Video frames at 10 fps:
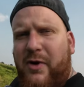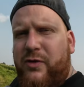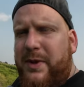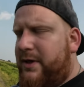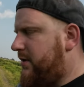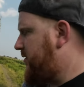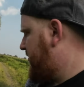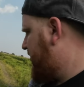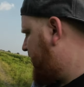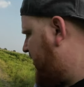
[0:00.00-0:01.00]
Wilma-Spiegel,
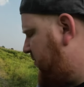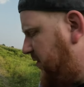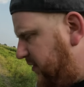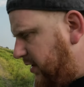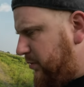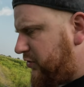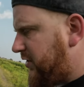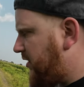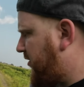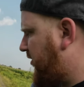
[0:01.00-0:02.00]
die werde ich mir wieder
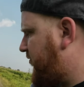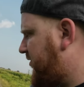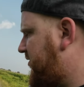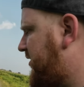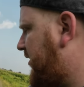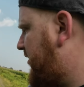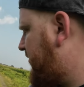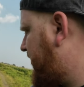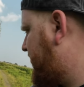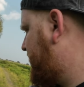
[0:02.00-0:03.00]
bestellen. Ich fand die
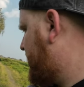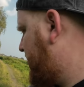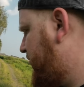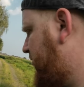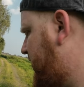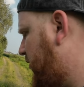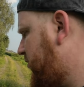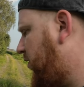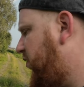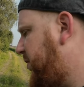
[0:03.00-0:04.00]
geil, weiß nicht, die würden hier
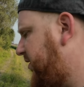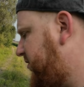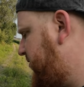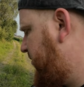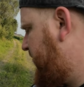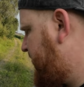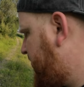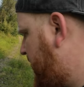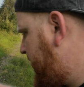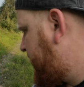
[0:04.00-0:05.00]
auch drauf passen.
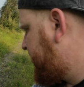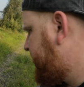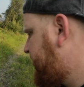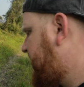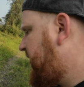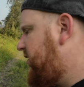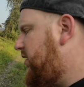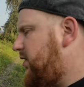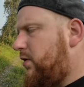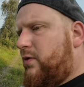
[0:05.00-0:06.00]

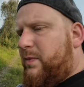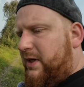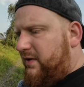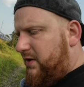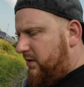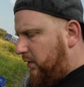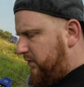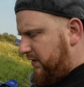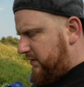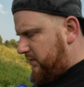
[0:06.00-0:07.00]
Die ich auch auf meiner Z
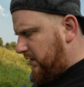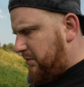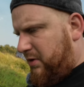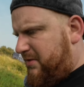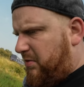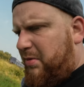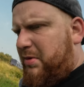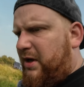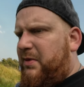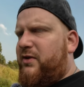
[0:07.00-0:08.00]
drauf hatte. Die habe ich, glaube ich, auch mal
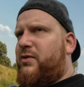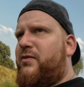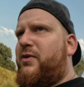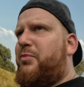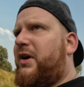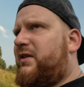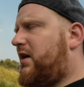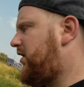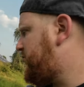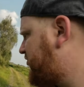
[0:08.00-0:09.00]
bei Amazon für ein paar
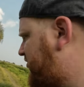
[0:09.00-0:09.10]
Taler